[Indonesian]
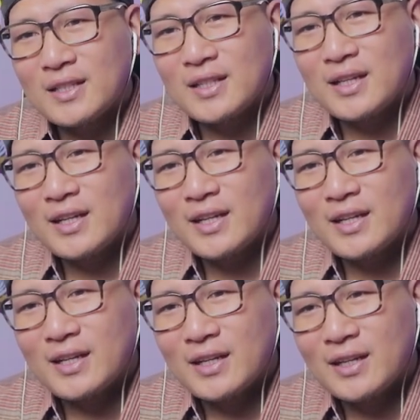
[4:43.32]

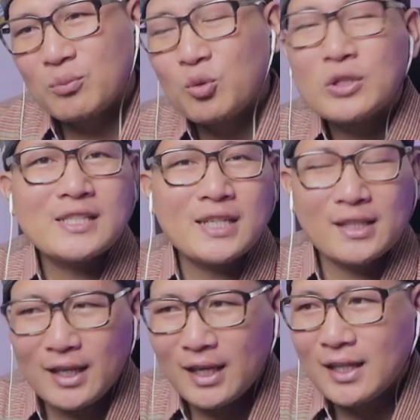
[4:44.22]
Eh,
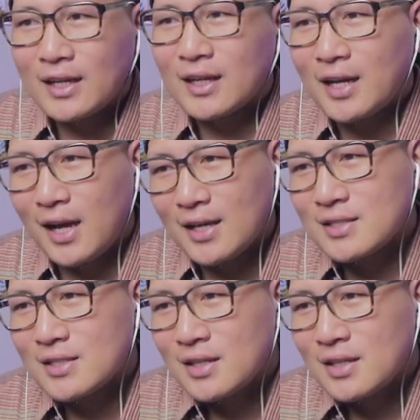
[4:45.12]
musiknya guys